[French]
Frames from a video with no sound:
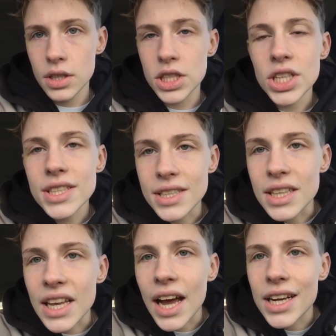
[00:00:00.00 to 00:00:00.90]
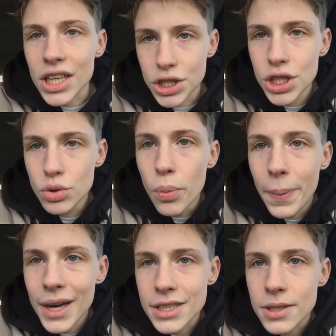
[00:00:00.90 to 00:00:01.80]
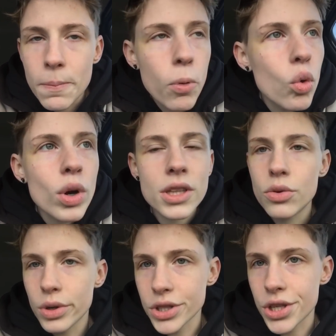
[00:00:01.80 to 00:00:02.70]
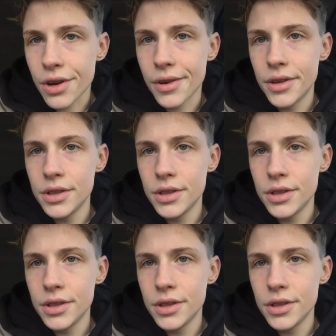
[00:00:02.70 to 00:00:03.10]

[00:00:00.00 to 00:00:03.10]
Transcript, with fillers: Déjà, si tu étais allergique de base, pourquoi tu as eu un chien